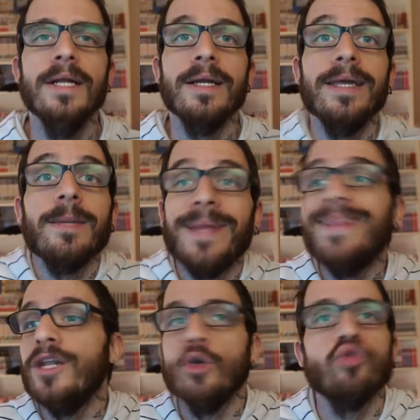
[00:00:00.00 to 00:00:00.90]

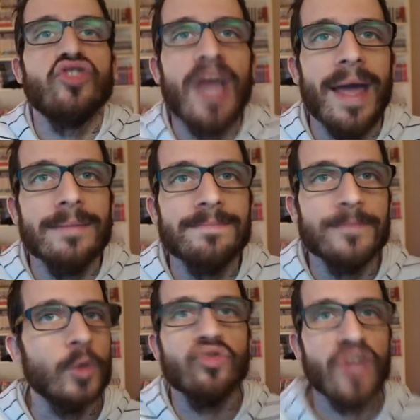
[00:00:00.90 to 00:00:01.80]
Chiaramente non c'è,
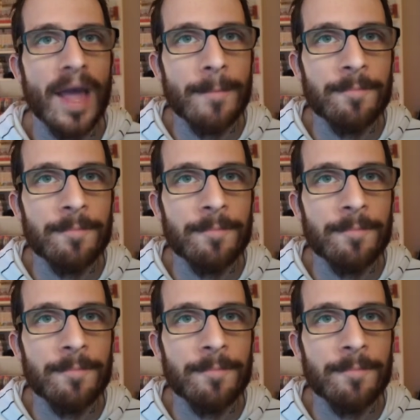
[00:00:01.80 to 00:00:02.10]
non c'è